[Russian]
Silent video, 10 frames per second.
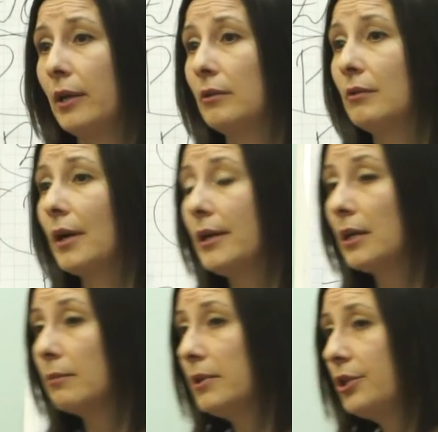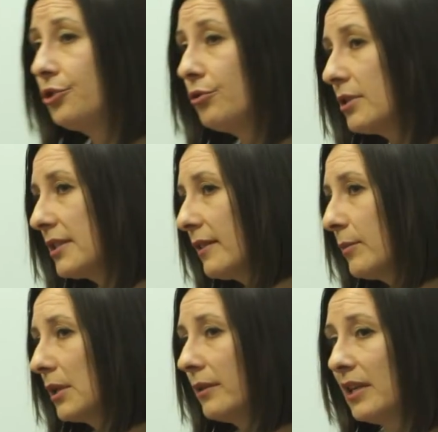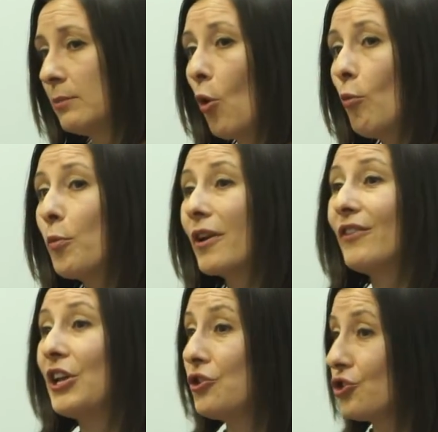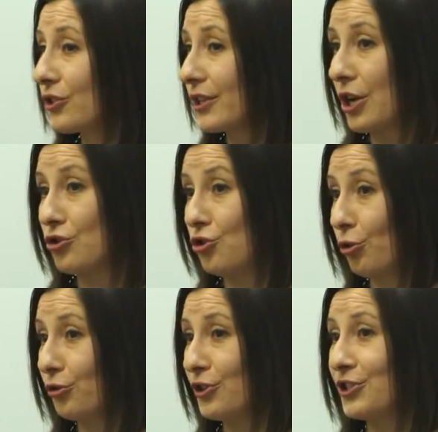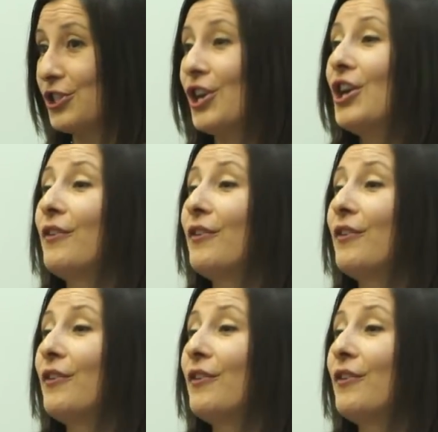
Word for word: Но, коллеги, мы еще раз с вами говорим об управленческой отчетности.